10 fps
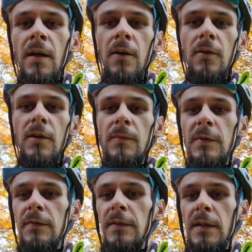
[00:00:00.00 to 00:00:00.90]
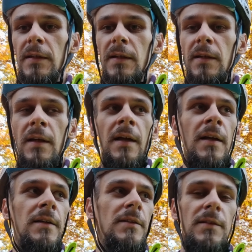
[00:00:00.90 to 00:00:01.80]
ogromny wydatek
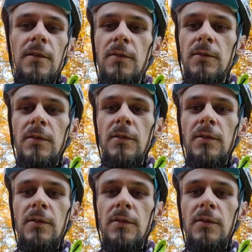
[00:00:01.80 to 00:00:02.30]
i z tego co